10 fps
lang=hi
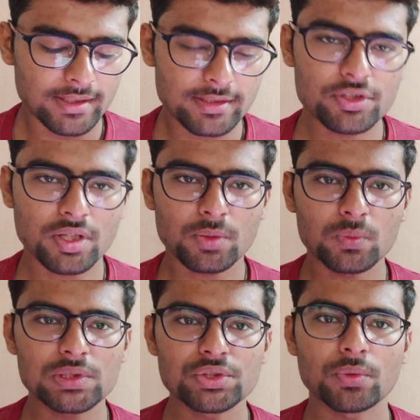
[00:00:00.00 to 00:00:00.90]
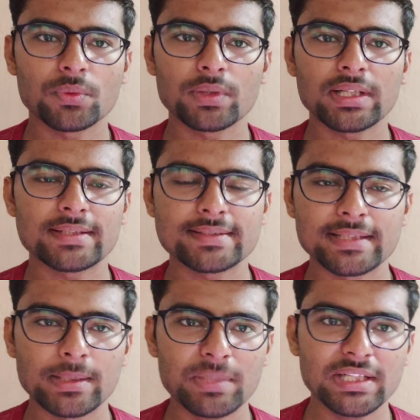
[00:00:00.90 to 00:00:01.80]
एंड चार गोल्स जो उन्होंने
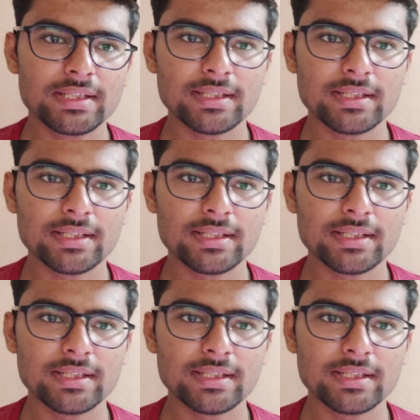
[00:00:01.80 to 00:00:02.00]
कंसीड भी